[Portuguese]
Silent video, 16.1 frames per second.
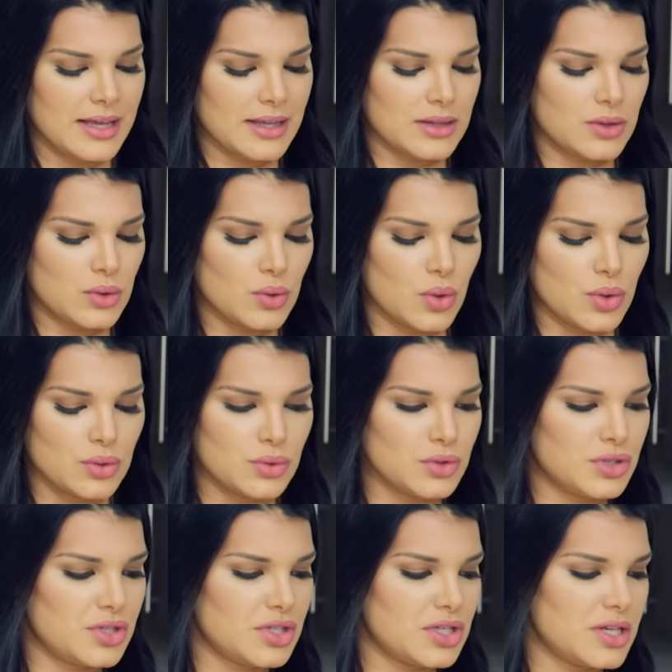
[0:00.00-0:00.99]
E todo
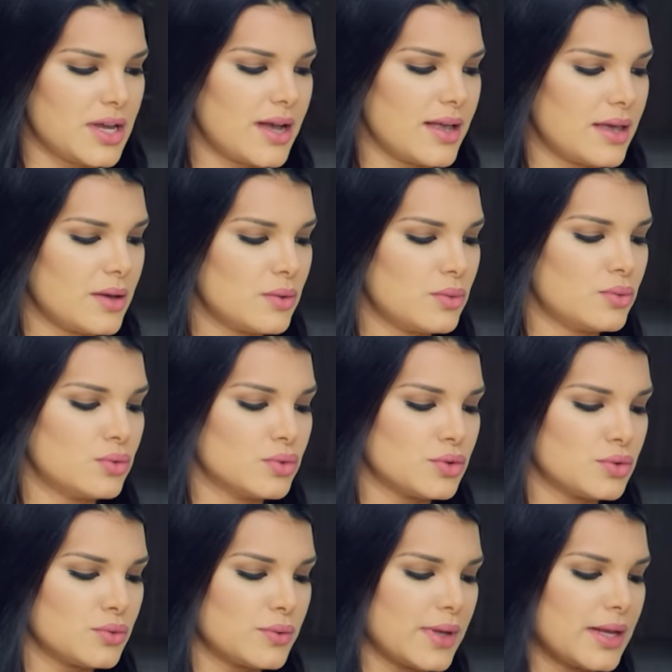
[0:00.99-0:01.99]
dia eu
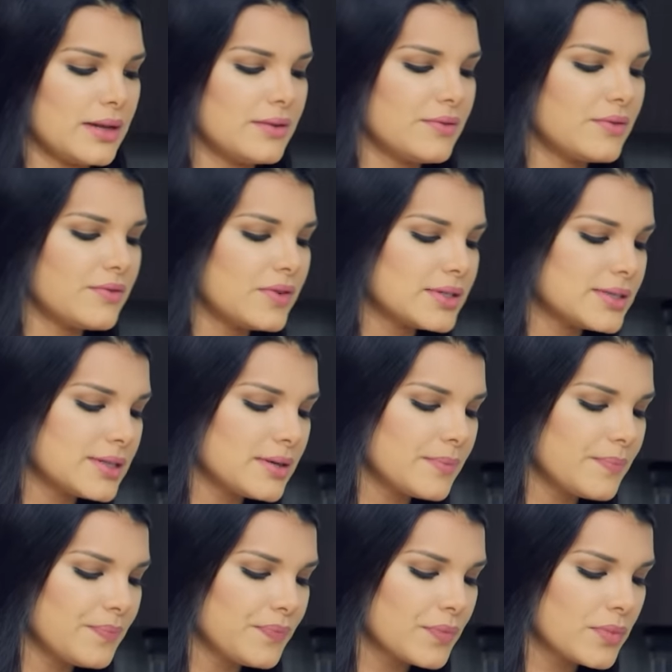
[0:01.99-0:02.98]
uso ele. Vou fazer